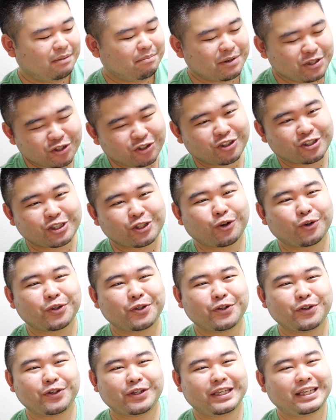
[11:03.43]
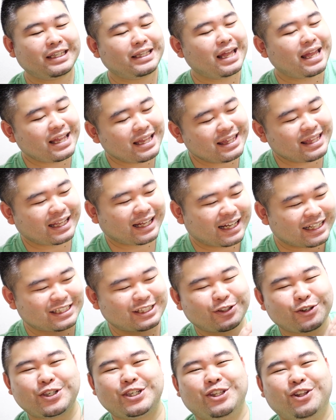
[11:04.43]
まあ、ちょっとそういう疑念が
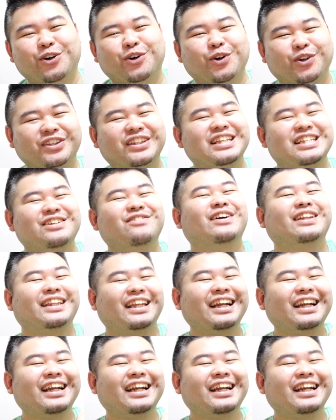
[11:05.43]
少し残ってしまっ